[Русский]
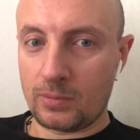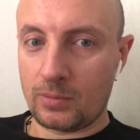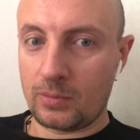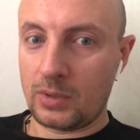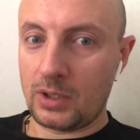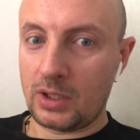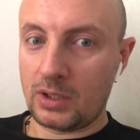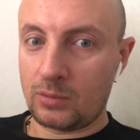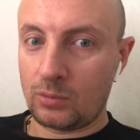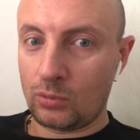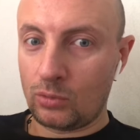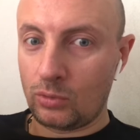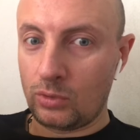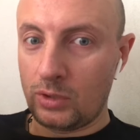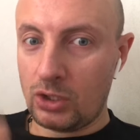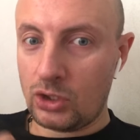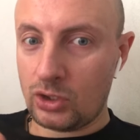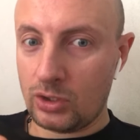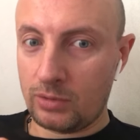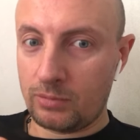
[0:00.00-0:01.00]
Поэтому
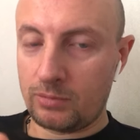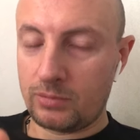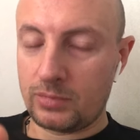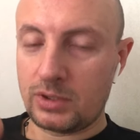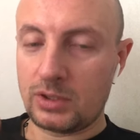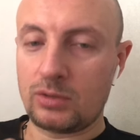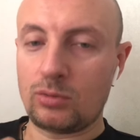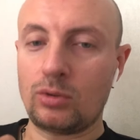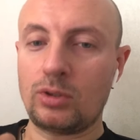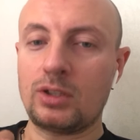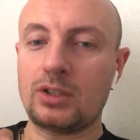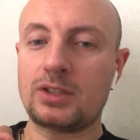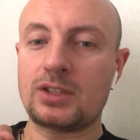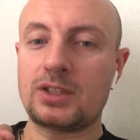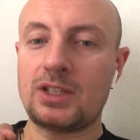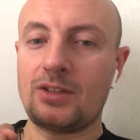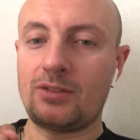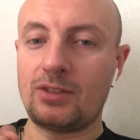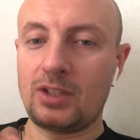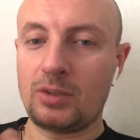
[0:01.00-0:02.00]
удачи. Сегодня
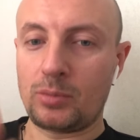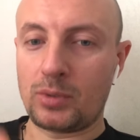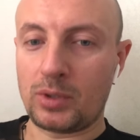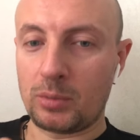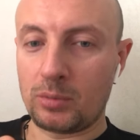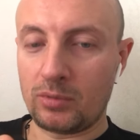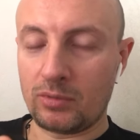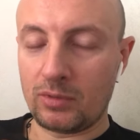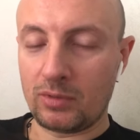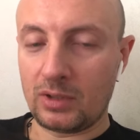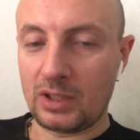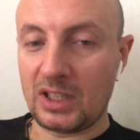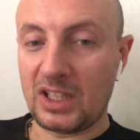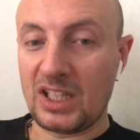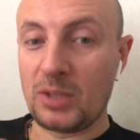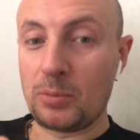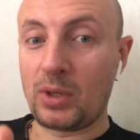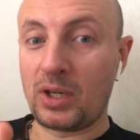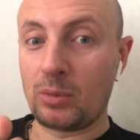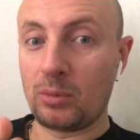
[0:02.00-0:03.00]
самого неприбыльного,
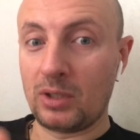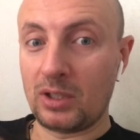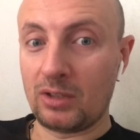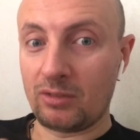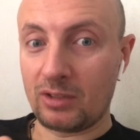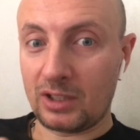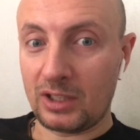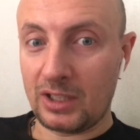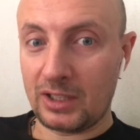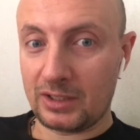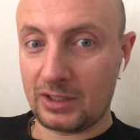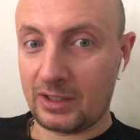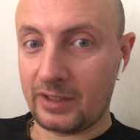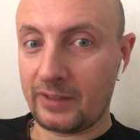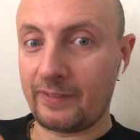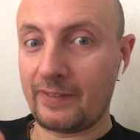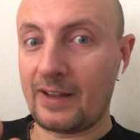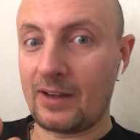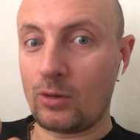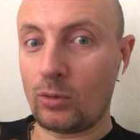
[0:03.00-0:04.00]
неприбыльного клиента
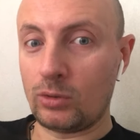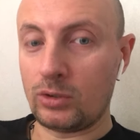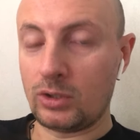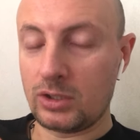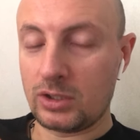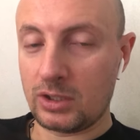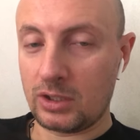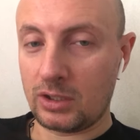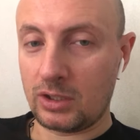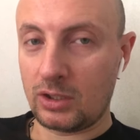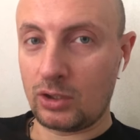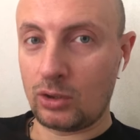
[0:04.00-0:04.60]
находите и